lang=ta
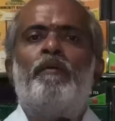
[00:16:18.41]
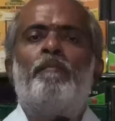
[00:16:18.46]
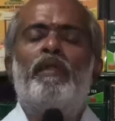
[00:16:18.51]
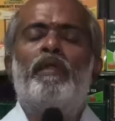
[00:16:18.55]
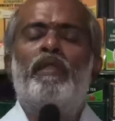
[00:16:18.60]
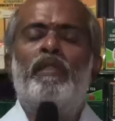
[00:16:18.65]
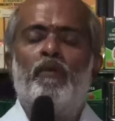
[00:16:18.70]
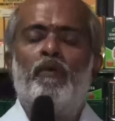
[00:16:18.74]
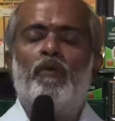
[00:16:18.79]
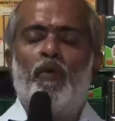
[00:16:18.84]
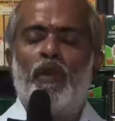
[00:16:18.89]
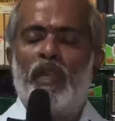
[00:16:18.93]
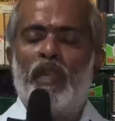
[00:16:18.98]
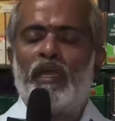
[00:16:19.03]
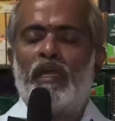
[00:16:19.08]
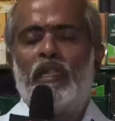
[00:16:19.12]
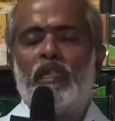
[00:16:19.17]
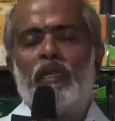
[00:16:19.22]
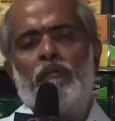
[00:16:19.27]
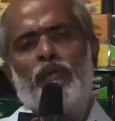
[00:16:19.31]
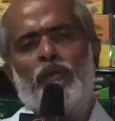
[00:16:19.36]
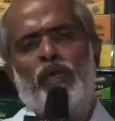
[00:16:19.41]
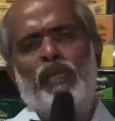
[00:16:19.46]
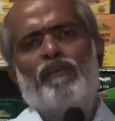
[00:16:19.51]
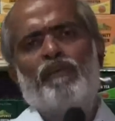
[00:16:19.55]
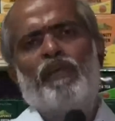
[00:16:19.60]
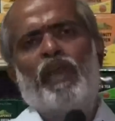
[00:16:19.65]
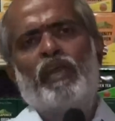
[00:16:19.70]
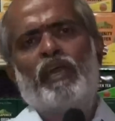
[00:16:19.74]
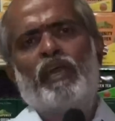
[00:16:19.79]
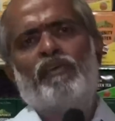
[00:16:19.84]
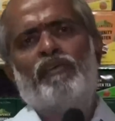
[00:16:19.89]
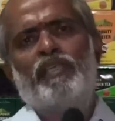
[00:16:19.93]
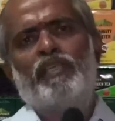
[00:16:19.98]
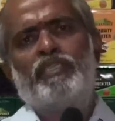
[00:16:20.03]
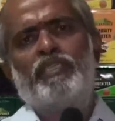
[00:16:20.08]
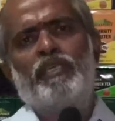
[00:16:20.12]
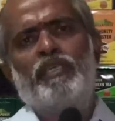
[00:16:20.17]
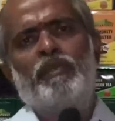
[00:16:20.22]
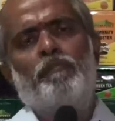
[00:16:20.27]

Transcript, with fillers: பட்டு உருளைக்கிழங்கு மாதிரி வேக வச்சு